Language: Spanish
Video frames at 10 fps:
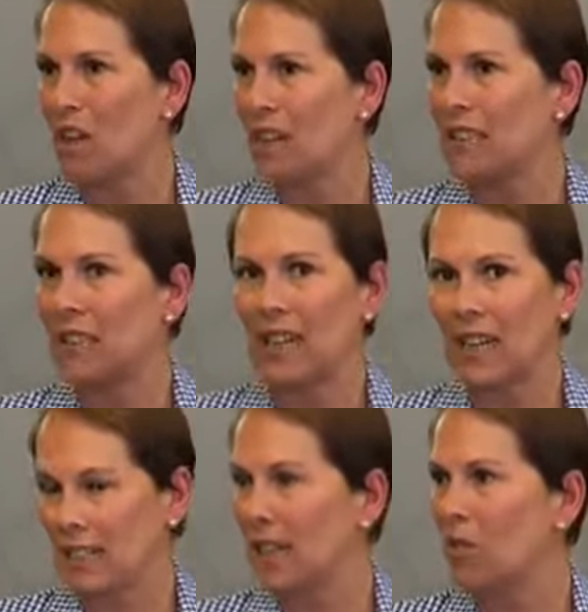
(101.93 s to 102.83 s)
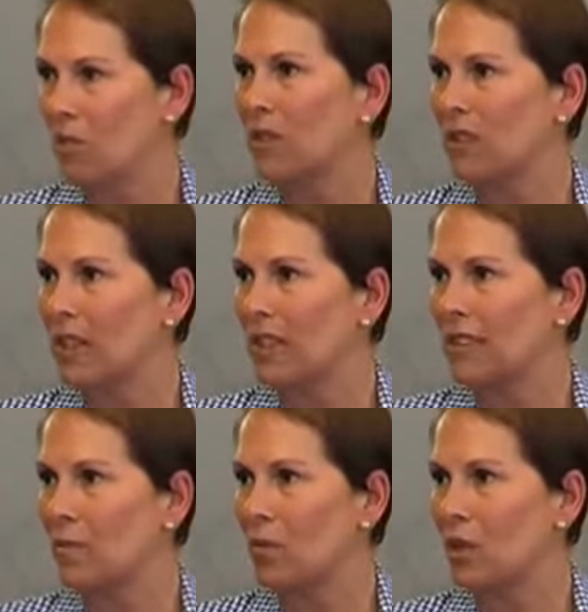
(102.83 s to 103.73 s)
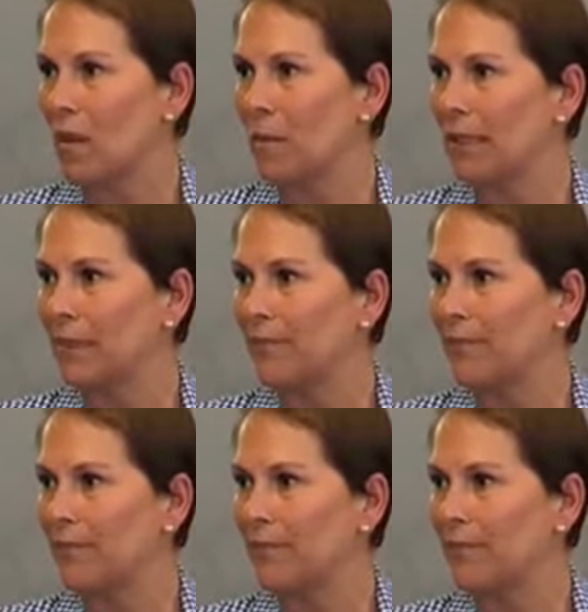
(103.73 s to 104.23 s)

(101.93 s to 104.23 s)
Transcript: echarán a andar o comenzarán a andar próximamente.